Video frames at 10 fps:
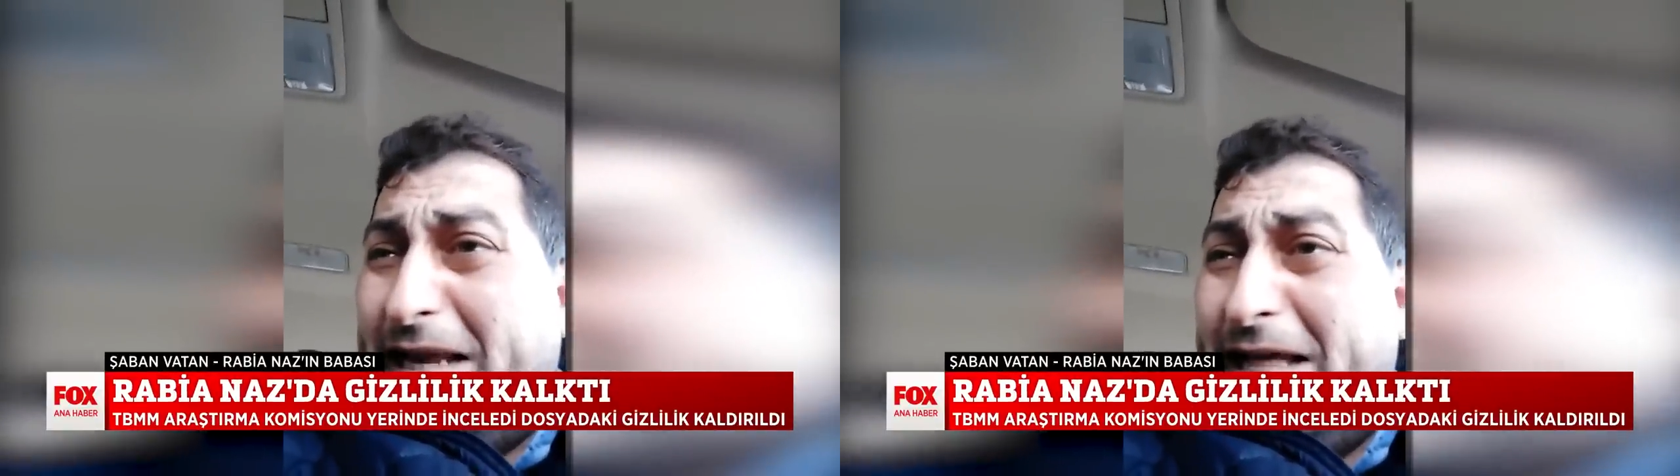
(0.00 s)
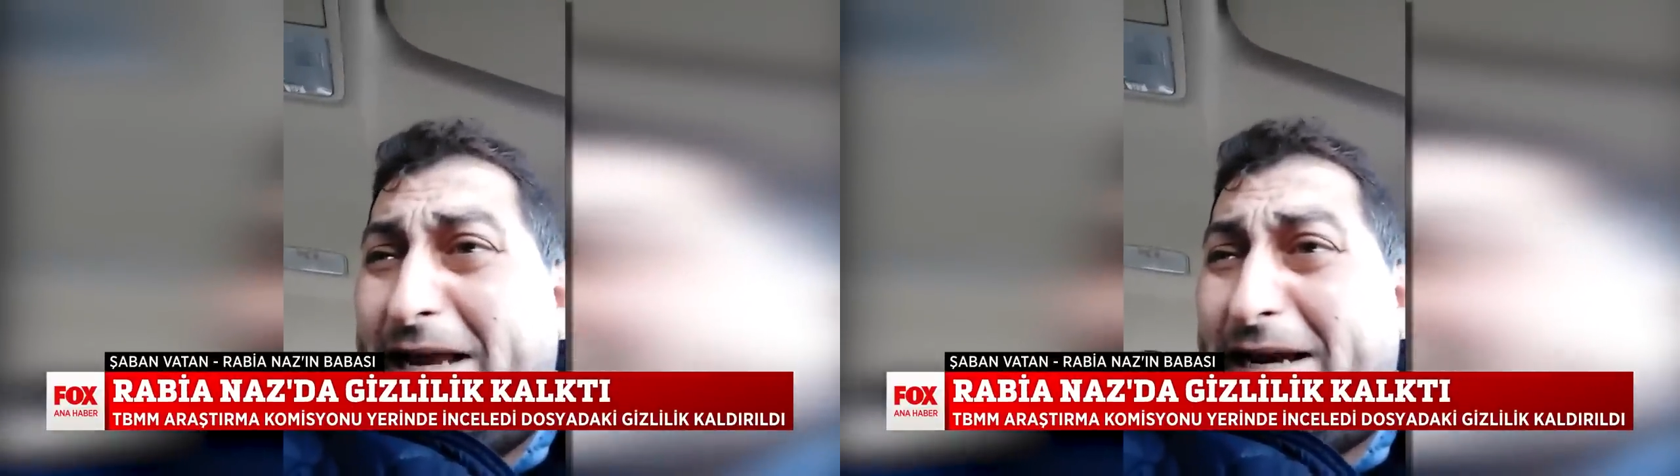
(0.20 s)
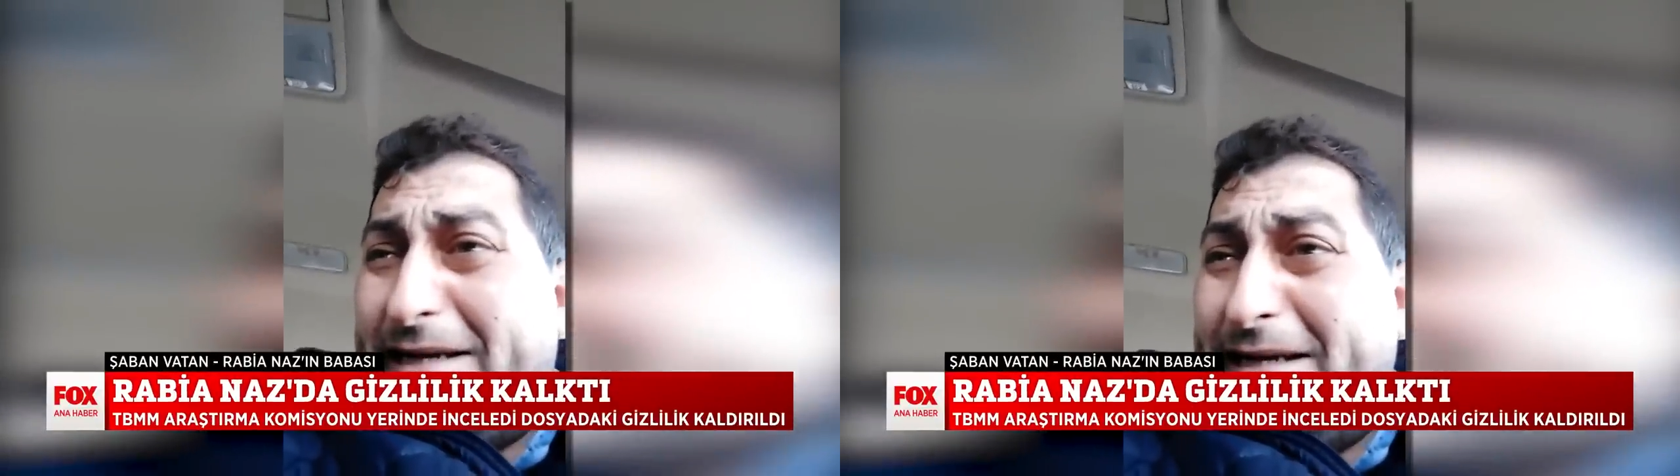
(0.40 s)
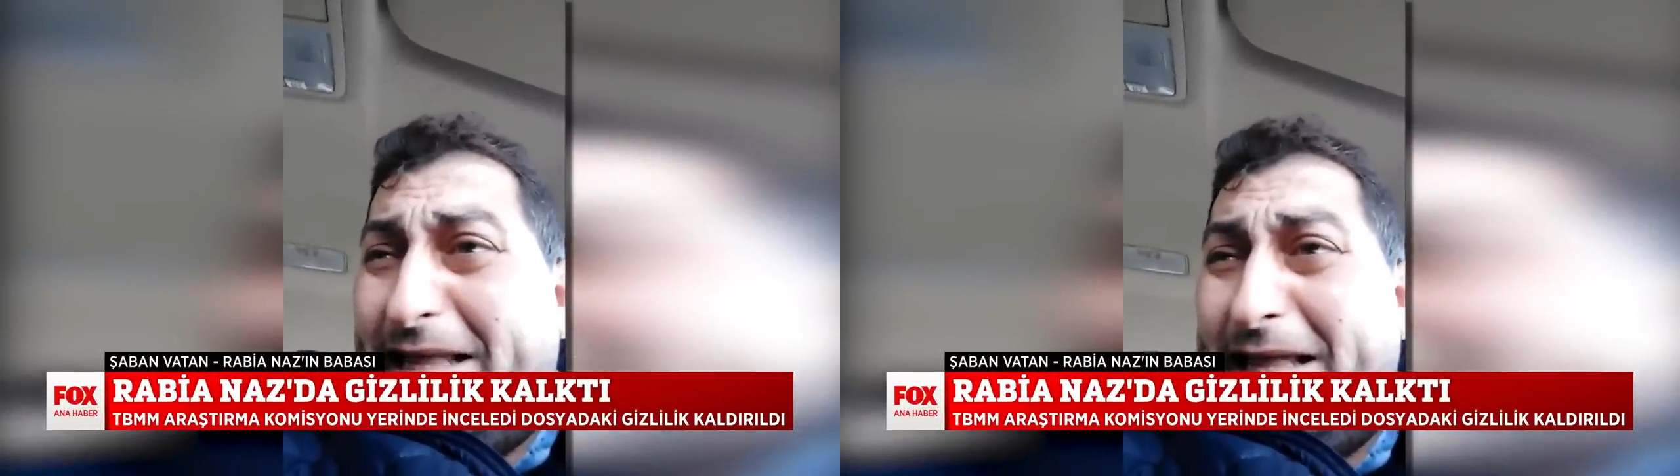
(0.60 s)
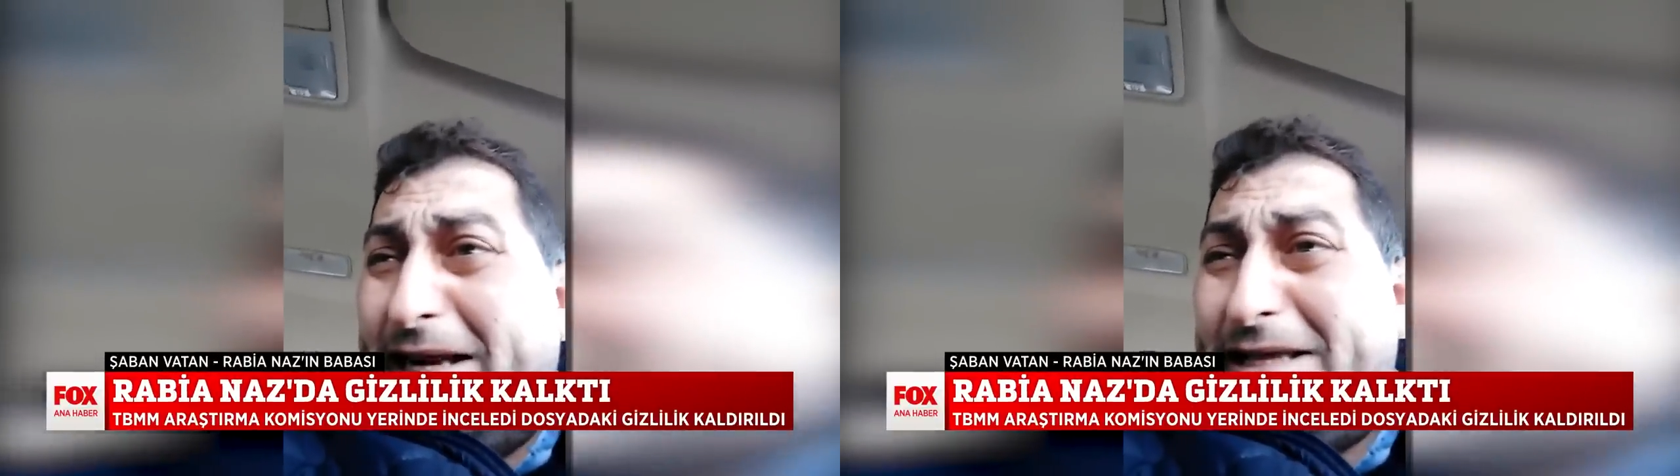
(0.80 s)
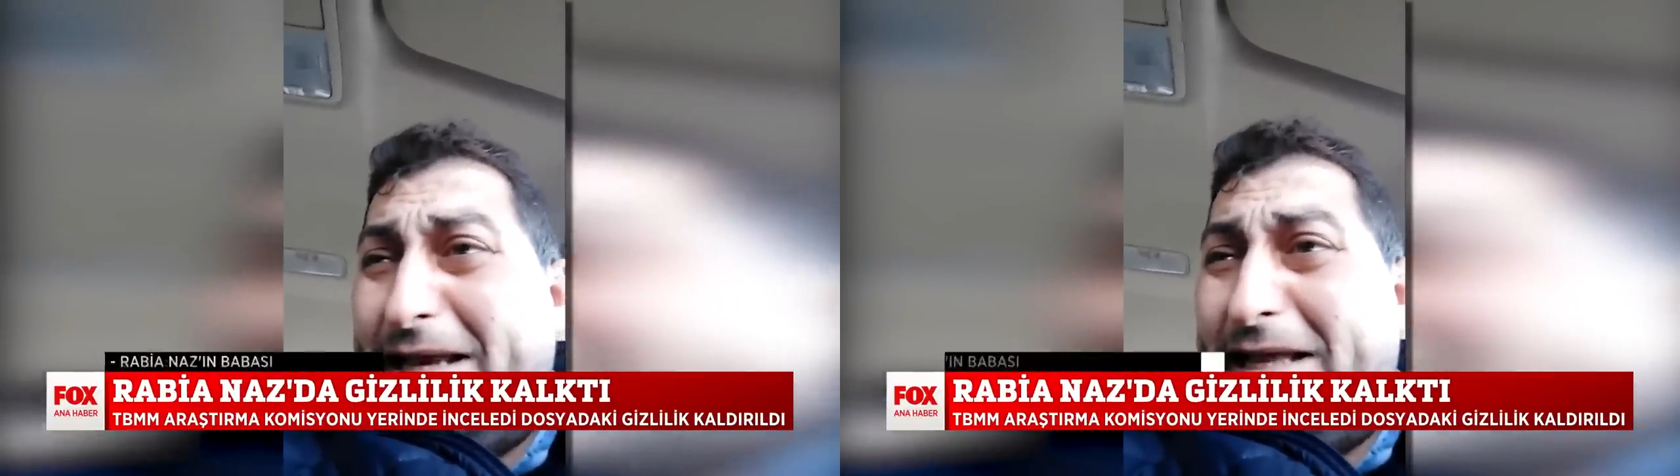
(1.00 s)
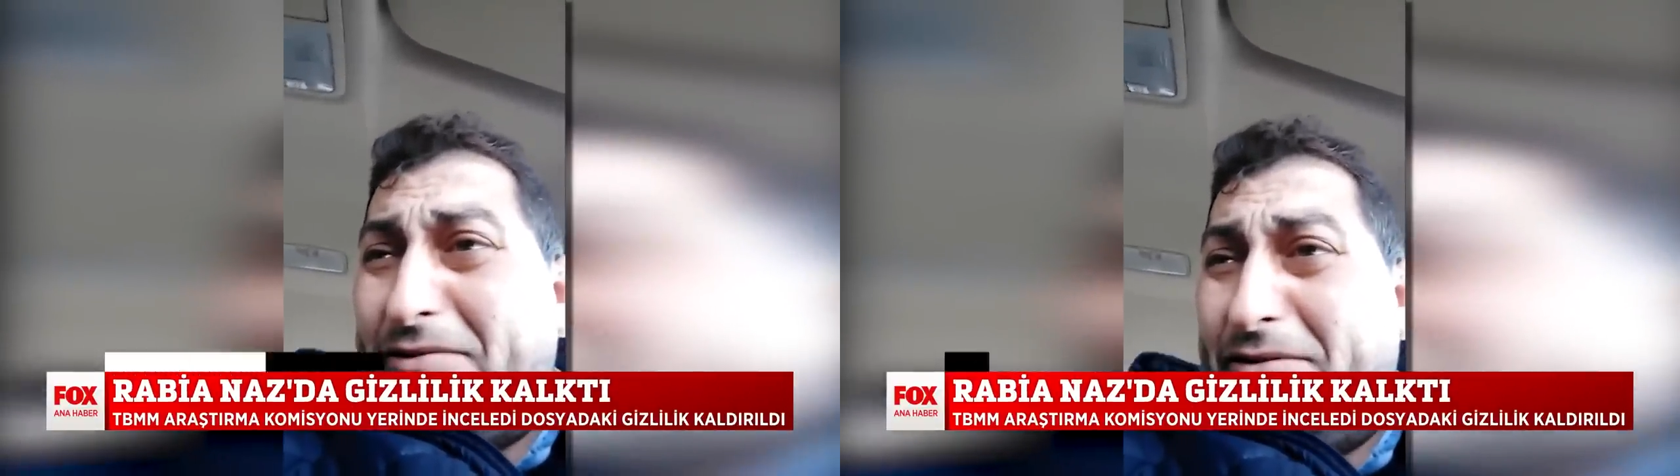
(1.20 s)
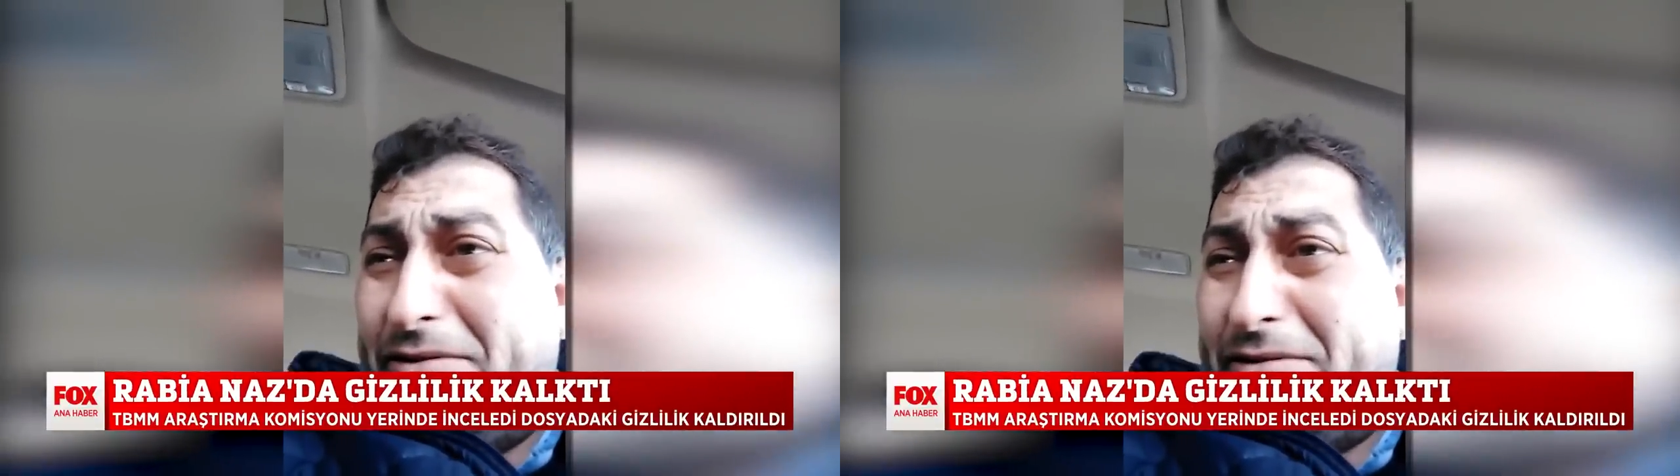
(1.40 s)
Neler, neler
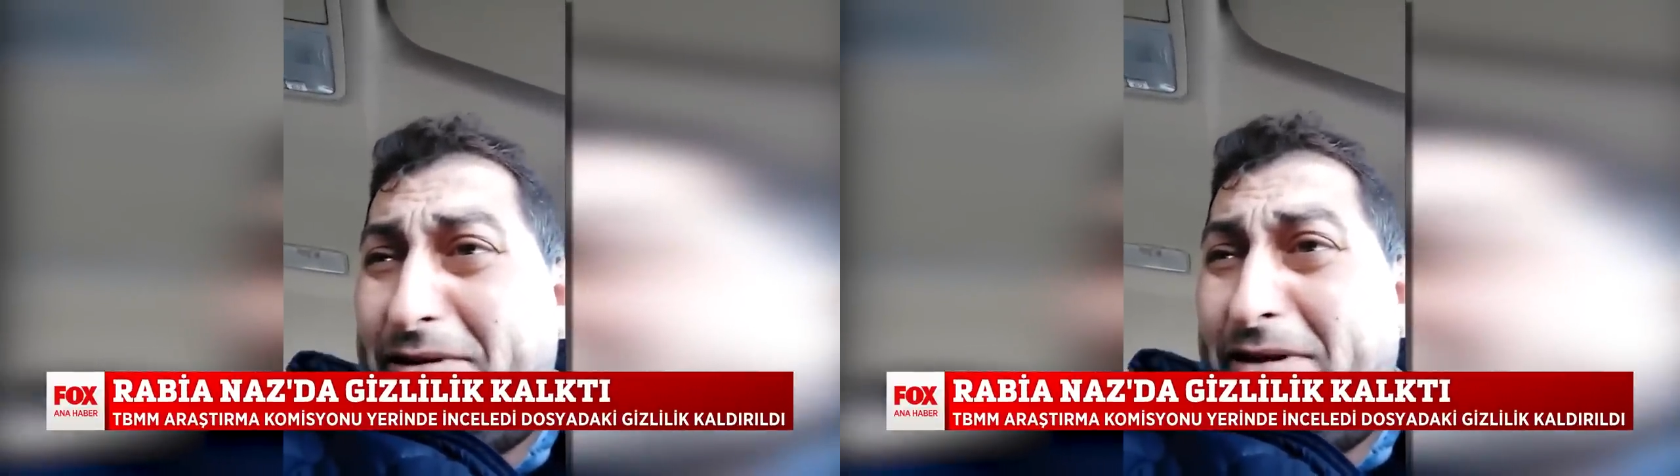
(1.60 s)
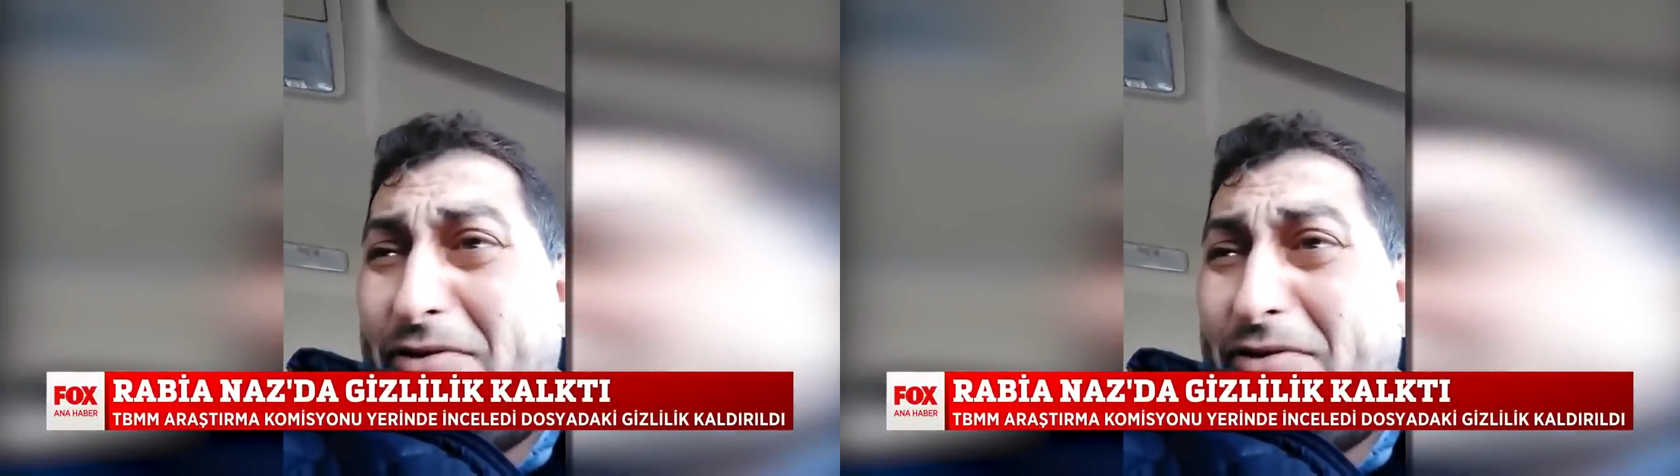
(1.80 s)
incelettiriyor.